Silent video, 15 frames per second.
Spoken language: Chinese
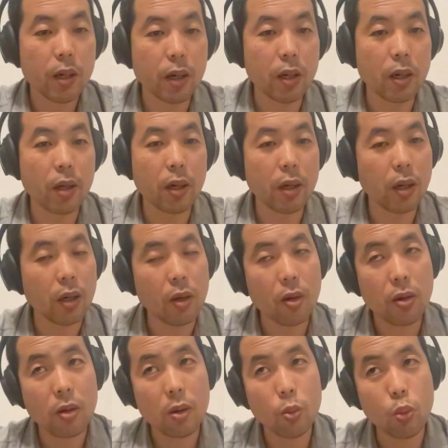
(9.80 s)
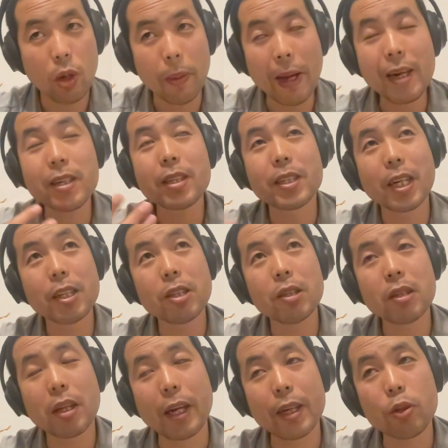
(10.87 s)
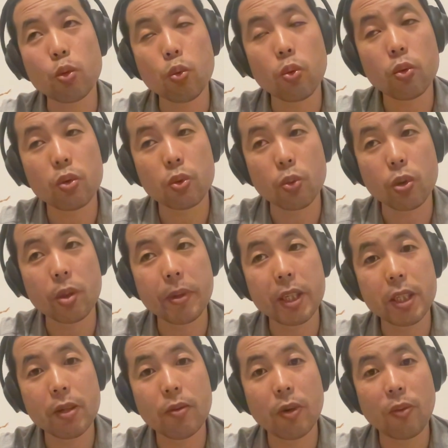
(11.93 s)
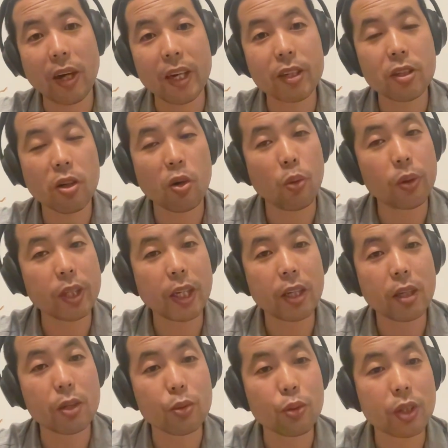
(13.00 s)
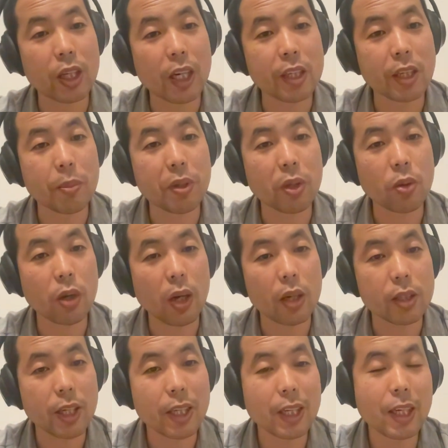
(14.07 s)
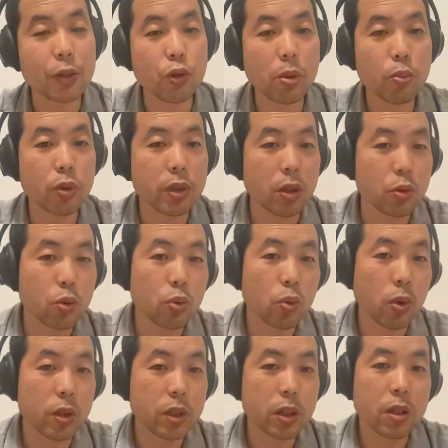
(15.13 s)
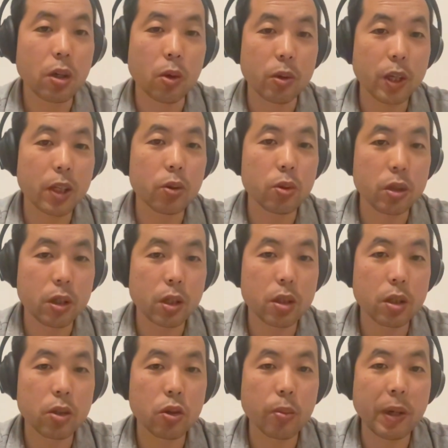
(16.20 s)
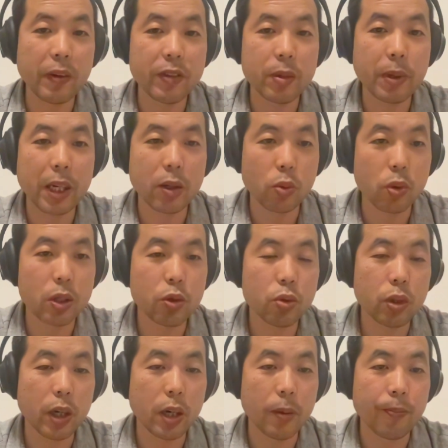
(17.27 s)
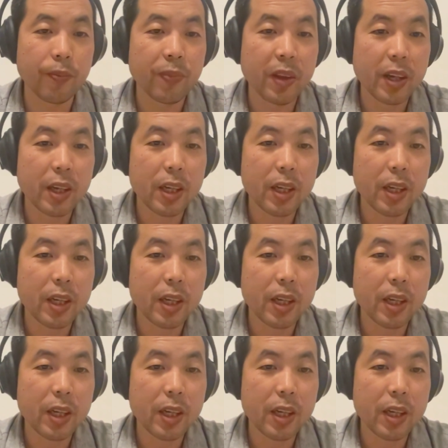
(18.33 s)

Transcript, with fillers: 啊，我还是先来读读这篇新闻，完了之后我再追加一些评论啊。加拿大宣布向中国进口电动车征收百分之百的关税啊。